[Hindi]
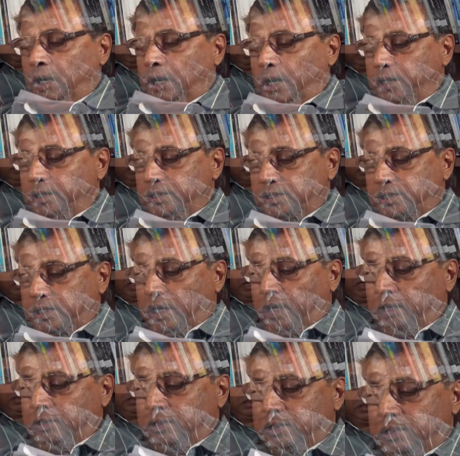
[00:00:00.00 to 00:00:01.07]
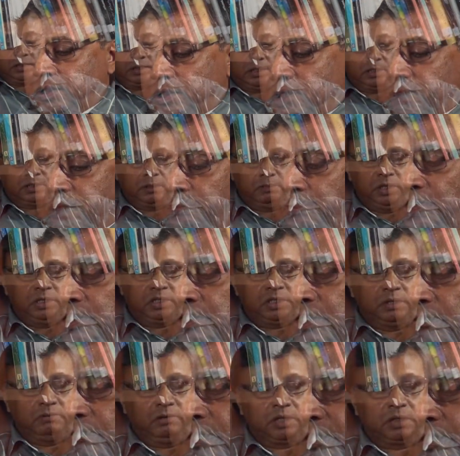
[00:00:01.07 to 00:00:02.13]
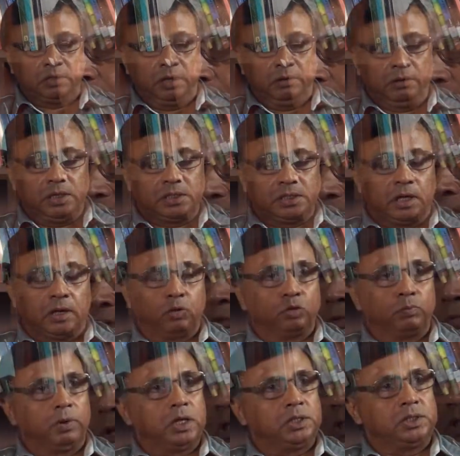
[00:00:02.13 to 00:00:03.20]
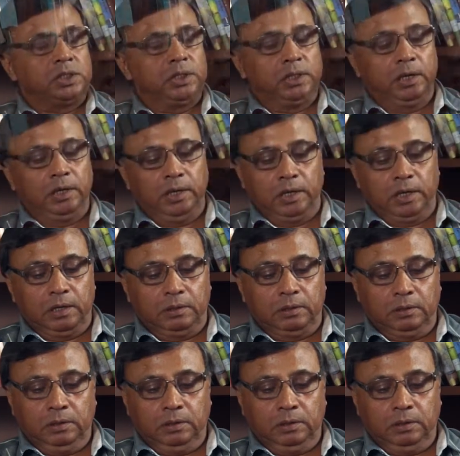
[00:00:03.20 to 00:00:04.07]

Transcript: आइंस्टाइन जिसने ज़मीन से वक्त नवेश का रुतबा छीन लिया